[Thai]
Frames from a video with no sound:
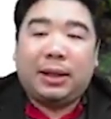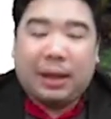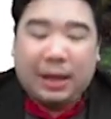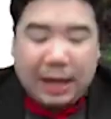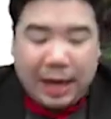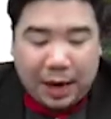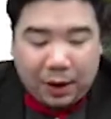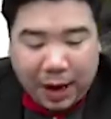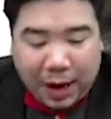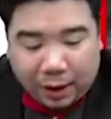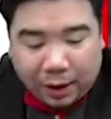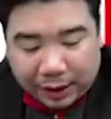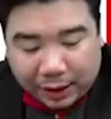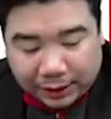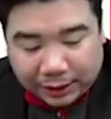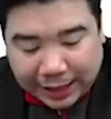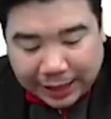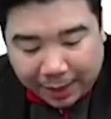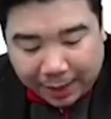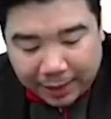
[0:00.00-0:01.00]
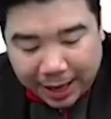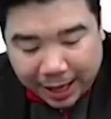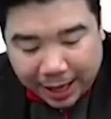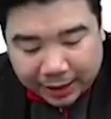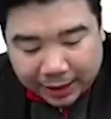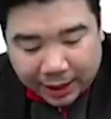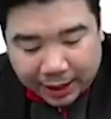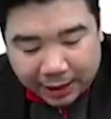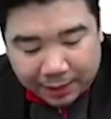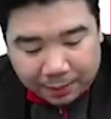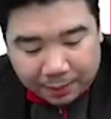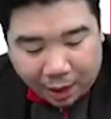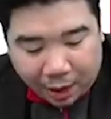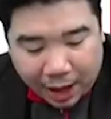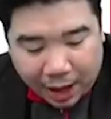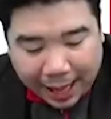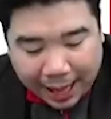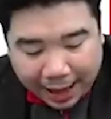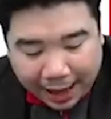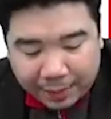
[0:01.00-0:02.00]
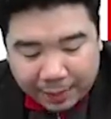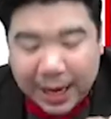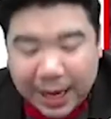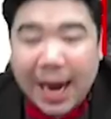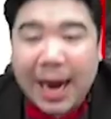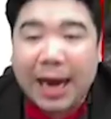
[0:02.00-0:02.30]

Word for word: แล้วก็เอาทั้งสามหลักเนี้ยพอหามาได้